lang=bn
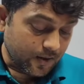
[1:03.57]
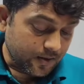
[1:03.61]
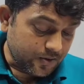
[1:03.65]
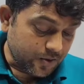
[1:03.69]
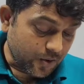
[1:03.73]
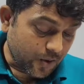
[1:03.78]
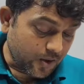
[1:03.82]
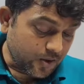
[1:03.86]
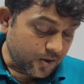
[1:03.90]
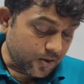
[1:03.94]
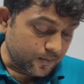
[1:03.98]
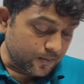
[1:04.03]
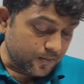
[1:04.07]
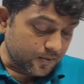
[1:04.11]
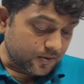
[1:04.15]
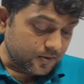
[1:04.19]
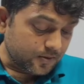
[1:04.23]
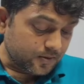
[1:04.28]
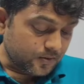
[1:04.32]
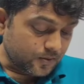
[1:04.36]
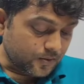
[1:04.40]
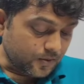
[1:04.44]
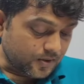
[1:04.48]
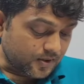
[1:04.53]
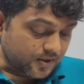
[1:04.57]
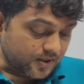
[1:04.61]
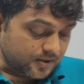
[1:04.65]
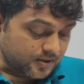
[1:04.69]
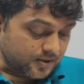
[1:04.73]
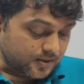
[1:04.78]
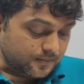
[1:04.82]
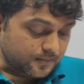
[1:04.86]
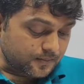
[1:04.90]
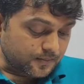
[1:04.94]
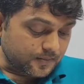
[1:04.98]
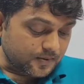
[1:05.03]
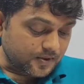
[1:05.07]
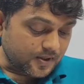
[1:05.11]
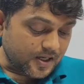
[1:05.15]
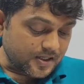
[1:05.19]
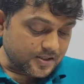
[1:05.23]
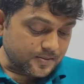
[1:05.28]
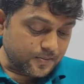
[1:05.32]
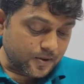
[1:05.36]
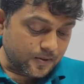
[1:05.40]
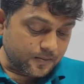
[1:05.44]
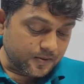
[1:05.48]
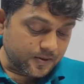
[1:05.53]
নয় ছয় নম্বর কলকাতার
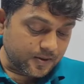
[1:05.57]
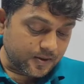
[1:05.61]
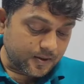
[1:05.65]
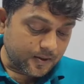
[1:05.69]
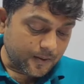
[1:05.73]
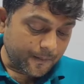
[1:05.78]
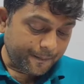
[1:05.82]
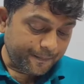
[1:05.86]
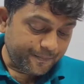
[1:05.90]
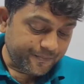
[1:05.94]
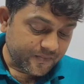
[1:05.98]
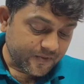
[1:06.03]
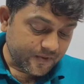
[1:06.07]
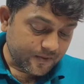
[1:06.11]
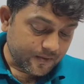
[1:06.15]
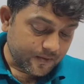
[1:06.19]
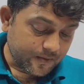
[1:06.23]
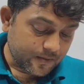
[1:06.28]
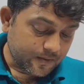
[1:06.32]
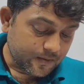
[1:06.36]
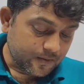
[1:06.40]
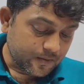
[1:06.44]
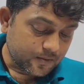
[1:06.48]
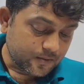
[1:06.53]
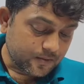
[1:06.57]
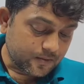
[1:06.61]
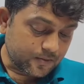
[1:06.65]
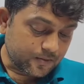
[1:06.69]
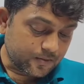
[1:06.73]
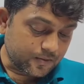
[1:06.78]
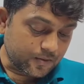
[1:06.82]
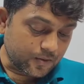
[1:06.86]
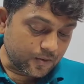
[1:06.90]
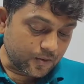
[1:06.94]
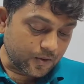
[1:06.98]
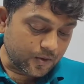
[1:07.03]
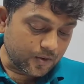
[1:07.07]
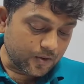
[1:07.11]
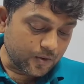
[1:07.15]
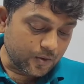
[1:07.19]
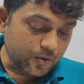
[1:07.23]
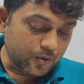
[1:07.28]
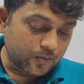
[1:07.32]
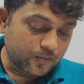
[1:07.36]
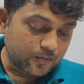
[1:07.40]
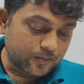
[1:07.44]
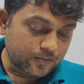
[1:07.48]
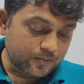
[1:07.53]
রাজভবনে থ্রোন
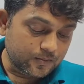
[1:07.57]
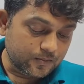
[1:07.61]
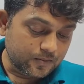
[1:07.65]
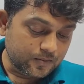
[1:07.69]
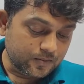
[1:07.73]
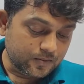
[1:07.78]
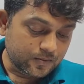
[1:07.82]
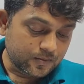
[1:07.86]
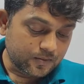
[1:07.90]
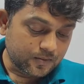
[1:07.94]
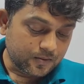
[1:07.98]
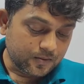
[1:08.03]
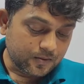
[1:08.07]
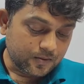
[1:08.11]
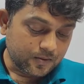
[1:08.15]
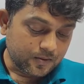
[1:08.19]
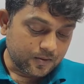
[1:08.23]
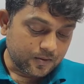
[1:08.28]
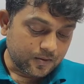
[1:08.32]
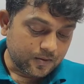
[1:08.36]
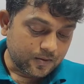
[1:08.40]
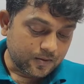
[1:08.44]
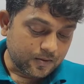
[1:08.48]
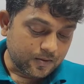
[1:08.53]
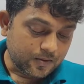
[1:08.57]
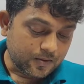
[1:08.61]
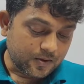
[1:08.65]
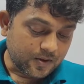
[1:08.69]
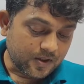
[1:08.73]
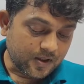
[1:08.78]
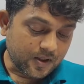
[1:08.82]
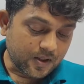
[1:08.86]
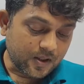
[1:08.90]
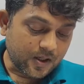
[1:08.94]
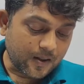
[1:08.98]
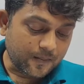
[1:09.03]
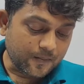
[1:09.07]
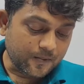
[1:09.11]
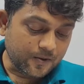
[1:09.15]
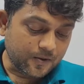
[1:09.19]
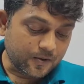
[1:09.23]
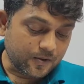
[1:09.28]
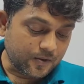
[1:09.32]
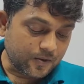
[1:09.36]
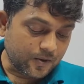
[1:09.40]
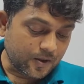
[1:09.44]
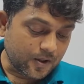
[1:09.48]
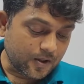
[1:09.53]
রুম এর
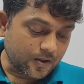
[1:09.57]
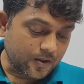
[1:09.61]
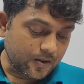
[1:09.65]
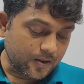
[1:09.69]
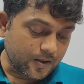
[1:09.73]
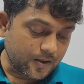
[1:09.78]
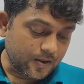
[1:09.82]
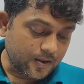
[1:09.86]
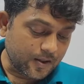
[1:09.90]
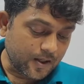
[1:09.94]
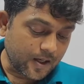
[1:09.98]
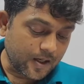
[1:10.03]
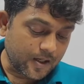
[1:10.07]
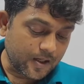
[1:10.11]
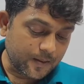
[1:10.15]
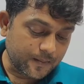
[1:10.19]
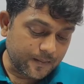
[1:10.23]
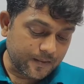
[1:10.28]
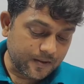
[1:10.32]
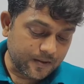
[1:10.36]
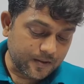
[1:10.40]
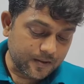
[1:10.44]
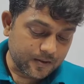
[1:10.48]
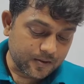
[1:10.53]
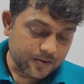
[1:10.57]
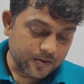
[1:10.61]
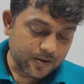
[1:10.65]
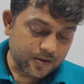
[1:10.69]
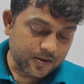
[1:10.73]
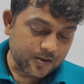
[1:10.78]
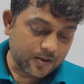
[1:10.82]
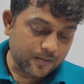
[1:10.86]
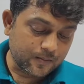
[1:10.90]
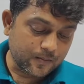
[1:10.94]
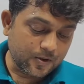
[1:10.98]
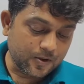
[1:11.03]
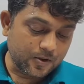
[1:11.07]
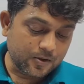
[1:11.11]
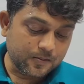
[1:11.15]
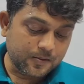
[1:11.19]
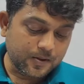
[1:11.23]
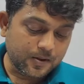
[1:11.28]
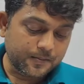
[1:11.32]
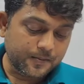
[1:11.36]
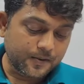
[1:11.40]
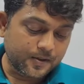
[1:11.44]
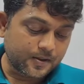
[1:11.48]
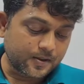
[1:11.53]
নামকরণ করা হয় কার নামে সর্দার
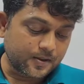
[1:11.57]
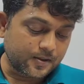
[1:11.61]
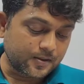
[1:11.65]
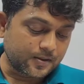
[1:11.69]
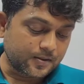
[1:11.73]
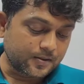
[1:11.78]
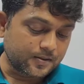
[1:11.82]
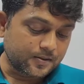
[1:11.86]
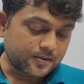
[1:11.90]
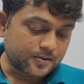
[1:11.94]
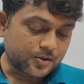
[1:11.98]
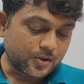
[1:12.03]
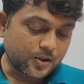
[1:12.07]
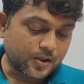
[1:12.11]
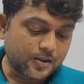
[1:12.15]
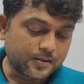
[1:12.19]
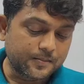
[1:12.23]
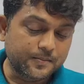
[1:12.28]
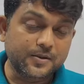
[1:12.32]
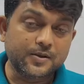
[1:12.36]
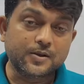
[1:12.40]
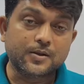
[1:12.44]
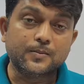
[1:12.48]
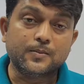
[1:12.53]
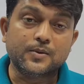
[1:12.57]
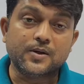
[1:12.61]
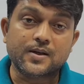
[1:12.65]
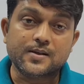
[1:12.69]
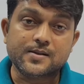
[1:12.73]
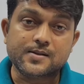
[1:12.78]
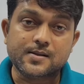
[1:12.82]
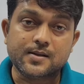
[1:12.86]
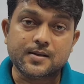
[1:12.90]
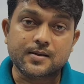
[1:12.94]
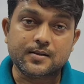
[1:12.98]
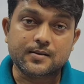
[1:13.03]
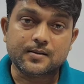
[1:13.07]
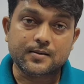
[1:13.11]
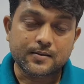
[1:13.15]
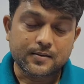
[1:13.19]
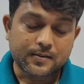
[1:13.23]
বল্লভভাই পটেল ছয়ের বি নম্বর অ্যান্সার